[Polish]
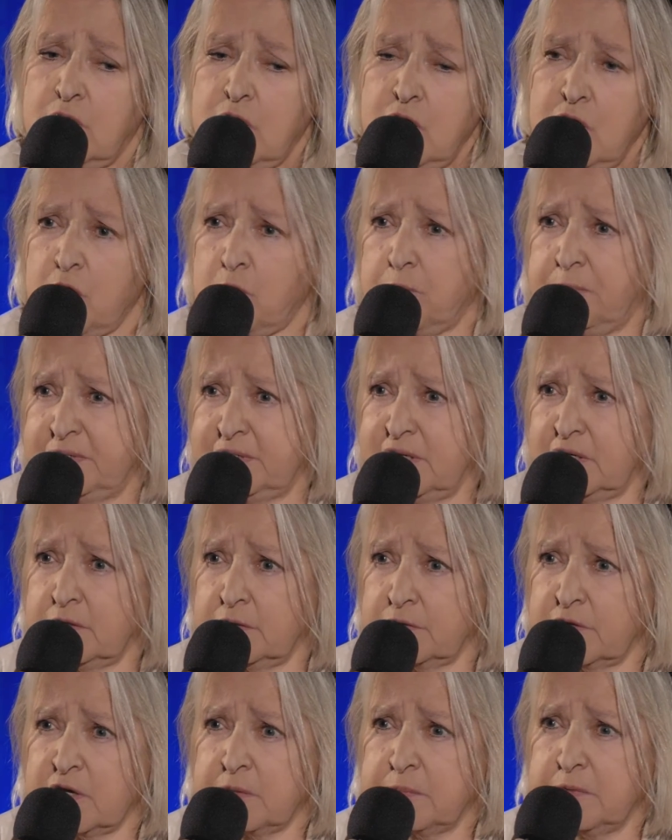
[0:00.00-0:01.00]
kochał
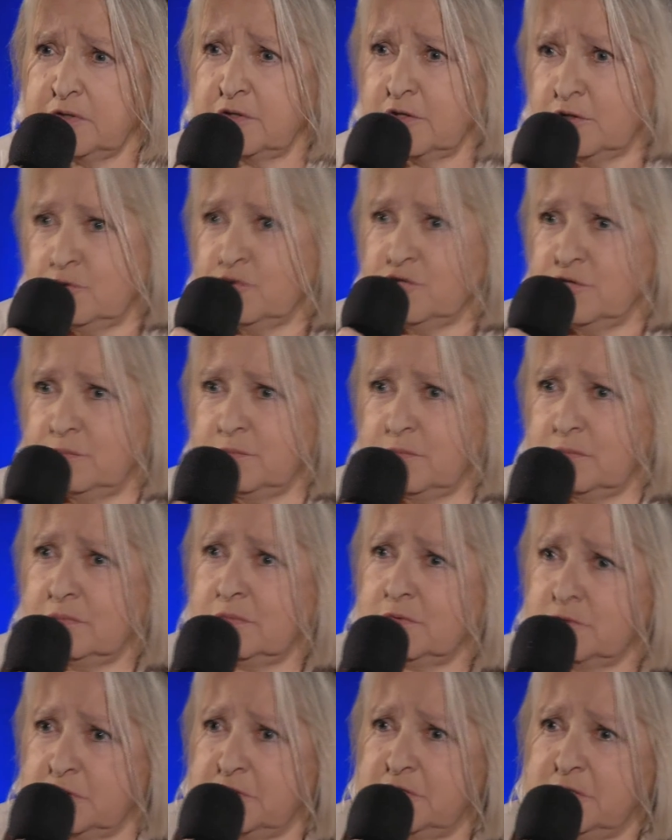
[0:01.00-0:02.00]
pedagogikę, bo niektórzy
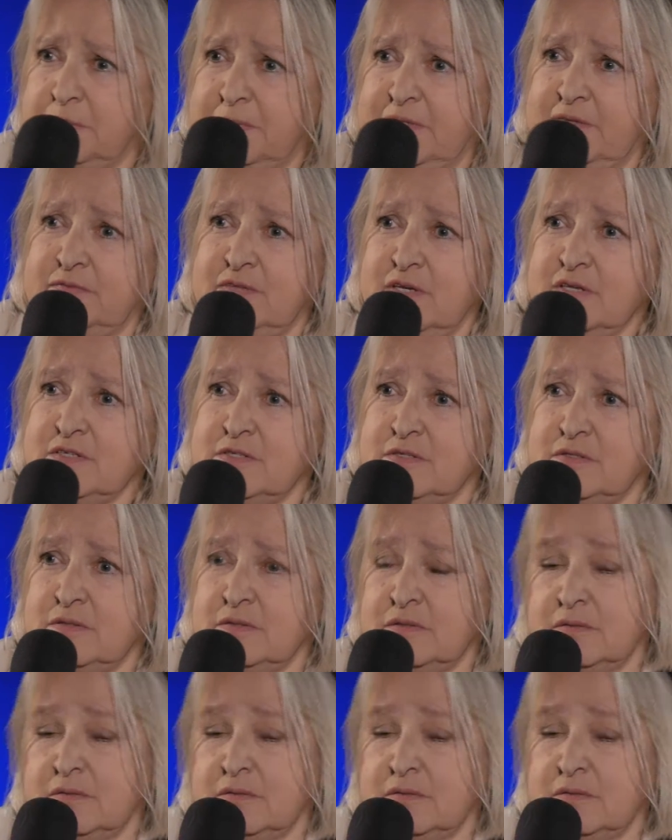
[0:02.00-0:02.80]
muzycy, prawda,